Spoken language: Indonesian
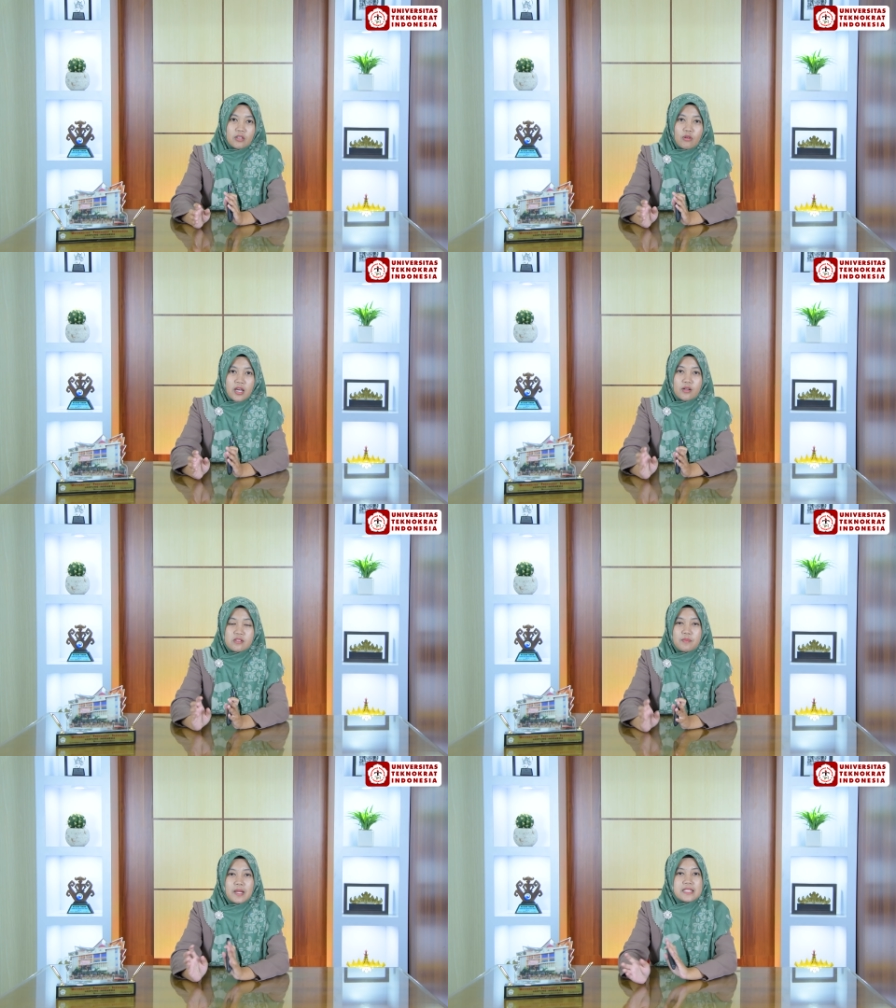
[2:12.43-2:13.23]
itu
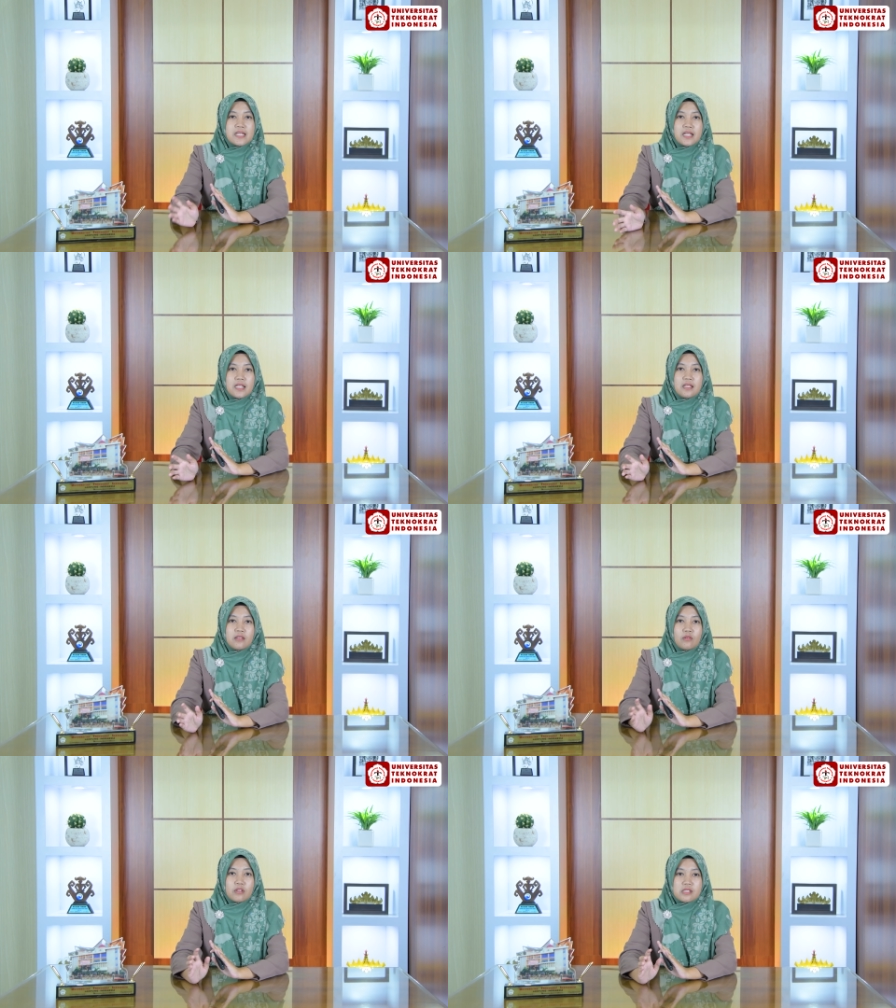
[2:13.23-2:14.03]
harus
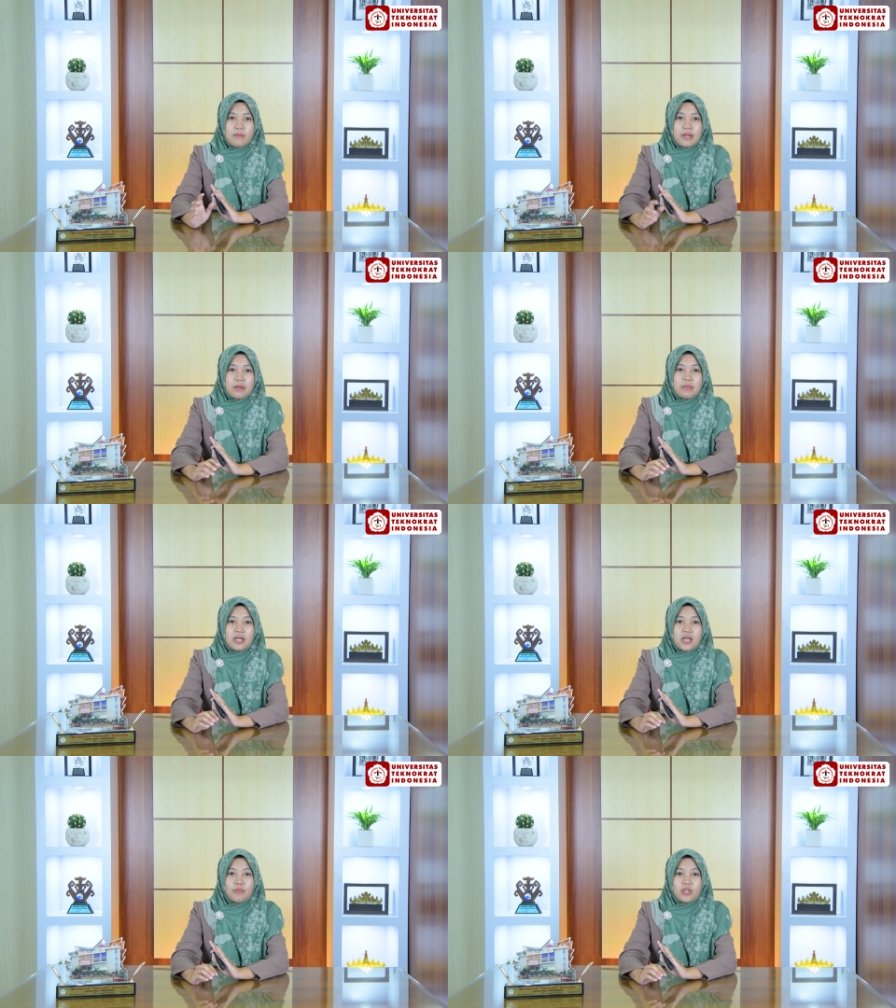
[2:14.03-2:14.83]
dipelajari, itu konsep
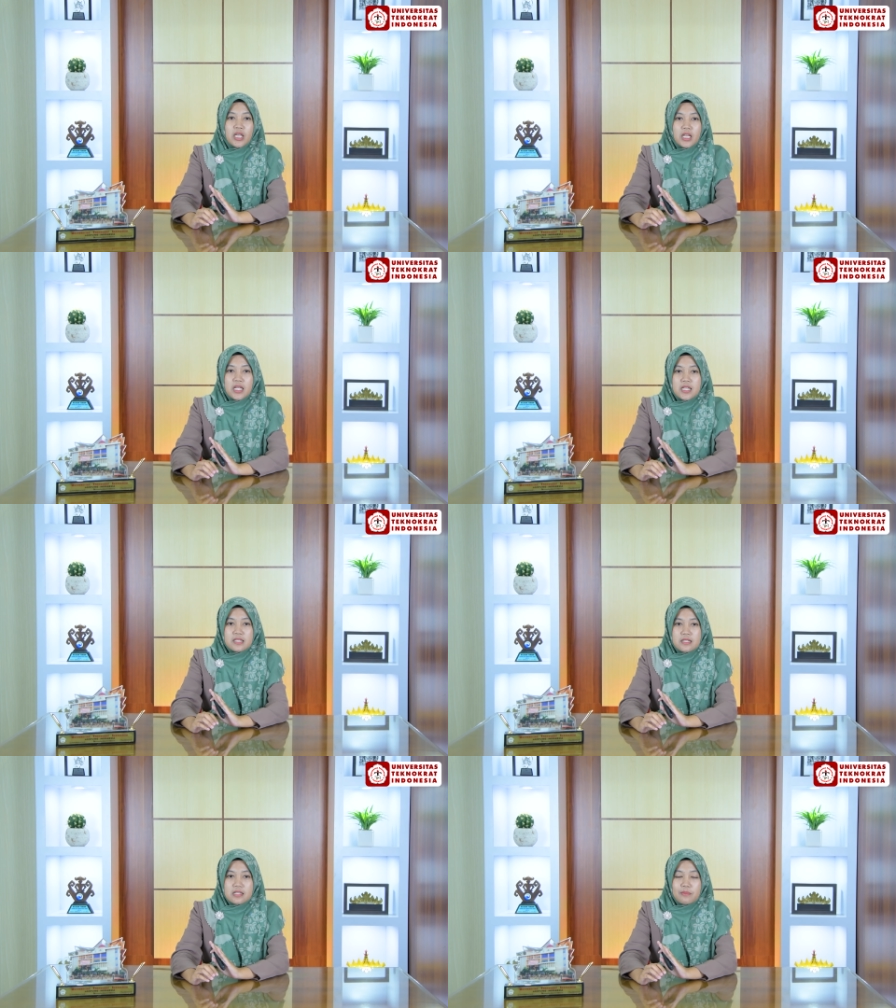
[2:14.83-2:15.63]
lama. Kemudian
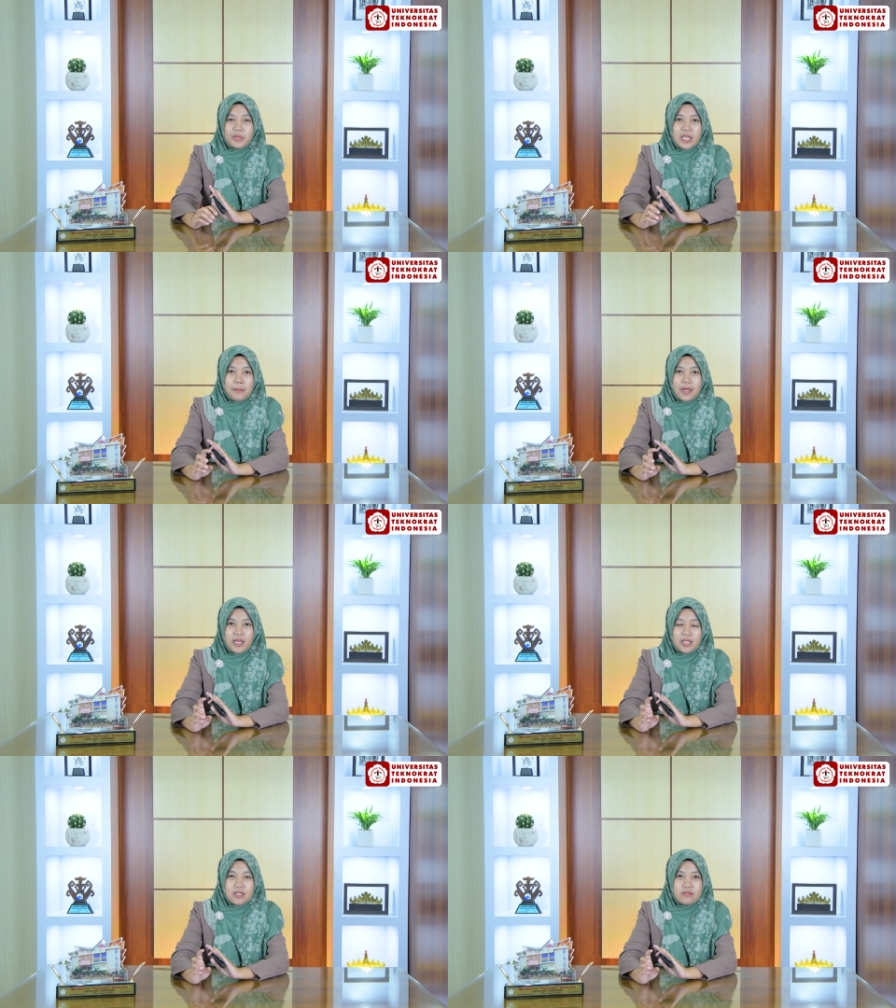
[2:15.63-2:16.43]
sistem
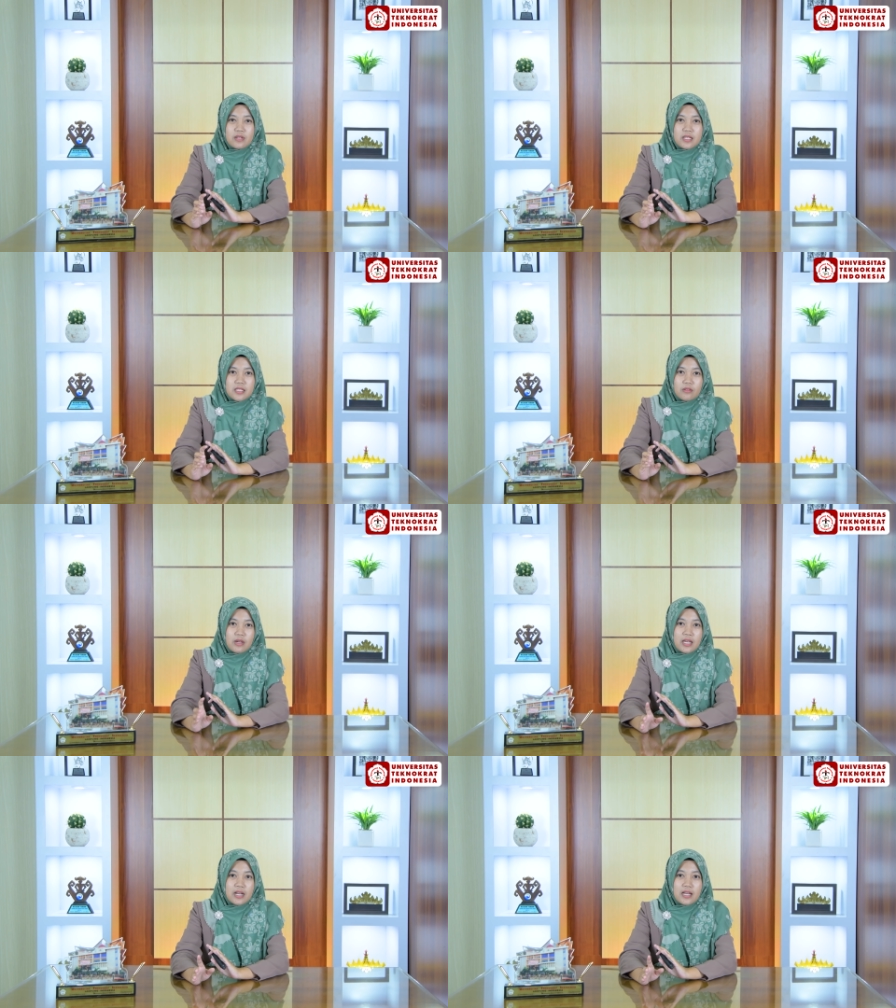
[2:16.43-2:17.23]
penyampaiannya juga
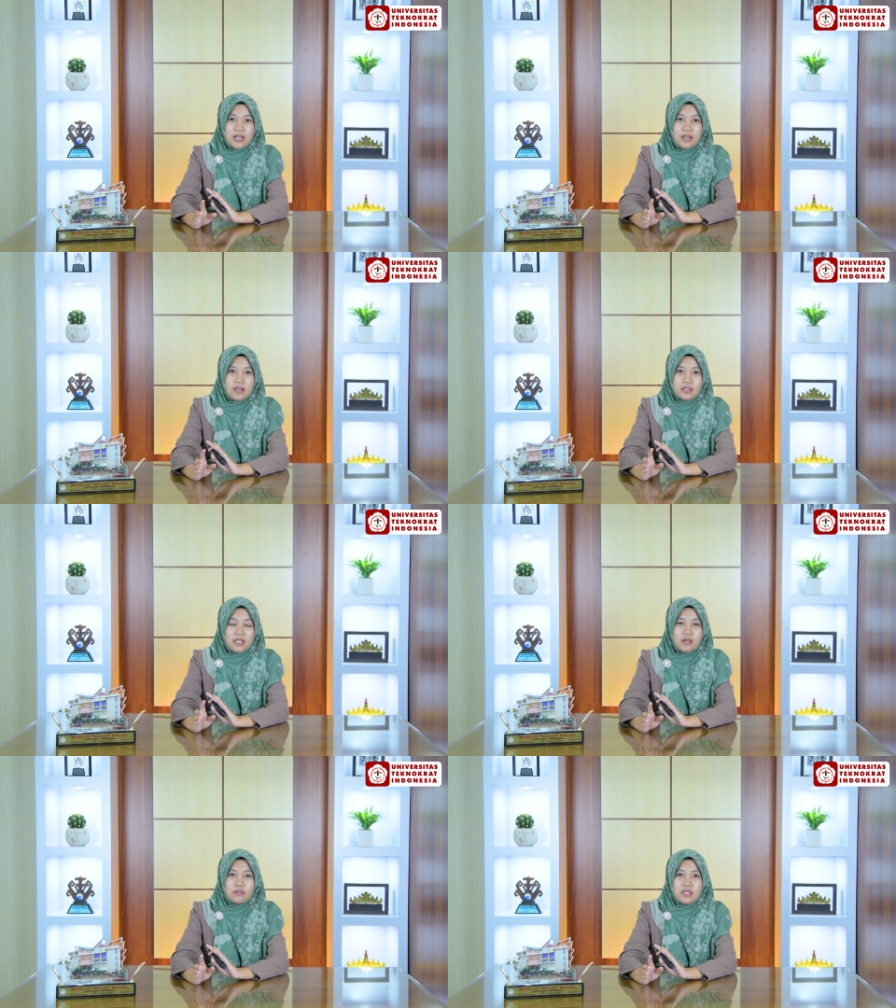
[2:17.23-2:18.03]
satu arah
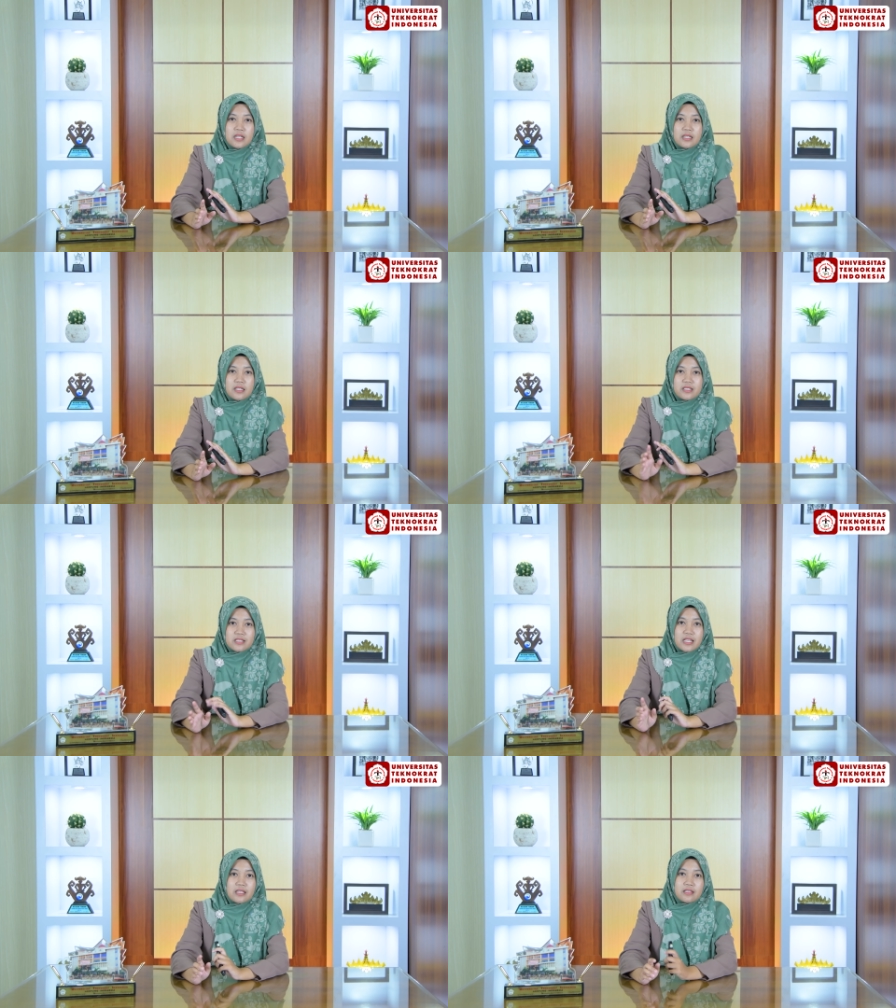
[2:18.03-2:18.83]
atau
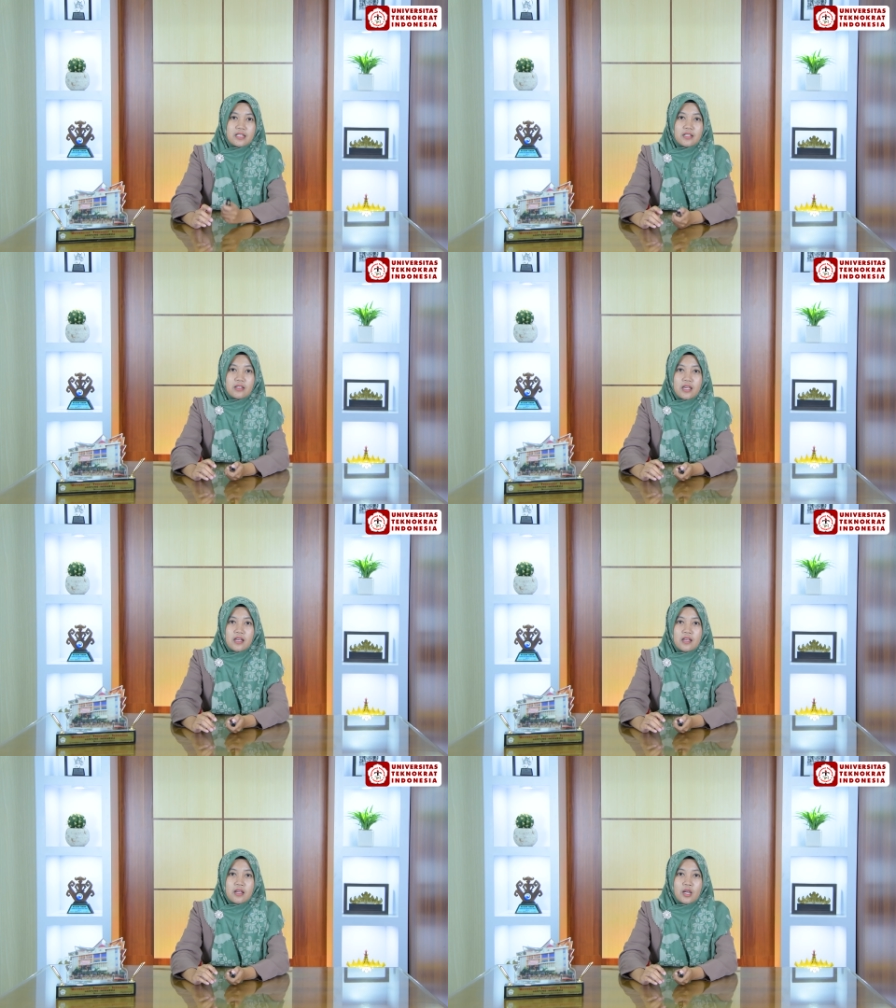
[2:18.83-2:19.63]
teacher center gitu ya.